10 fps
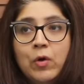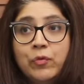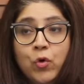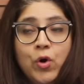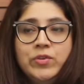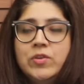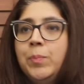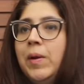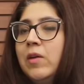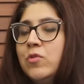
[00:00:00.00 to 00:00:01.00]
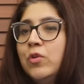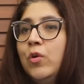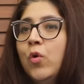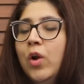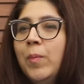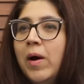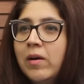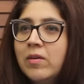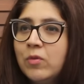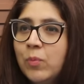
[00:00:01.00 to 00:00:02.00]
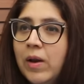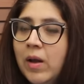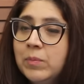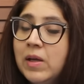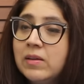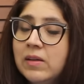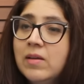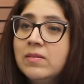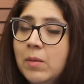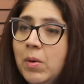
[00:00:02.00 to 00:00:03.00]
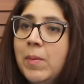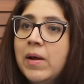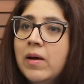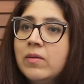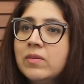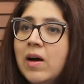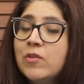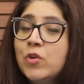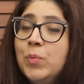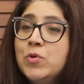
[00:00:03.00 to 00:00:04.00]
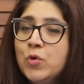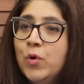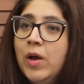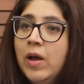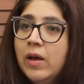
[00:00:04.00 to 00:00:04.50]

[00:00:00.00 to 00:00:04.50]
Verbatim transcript: ऑफ कोर्स इट अप्लाइज टू द लोकल मार्केट इज़ वेल हम देखते हैं सब हमारा खासतौर पर जो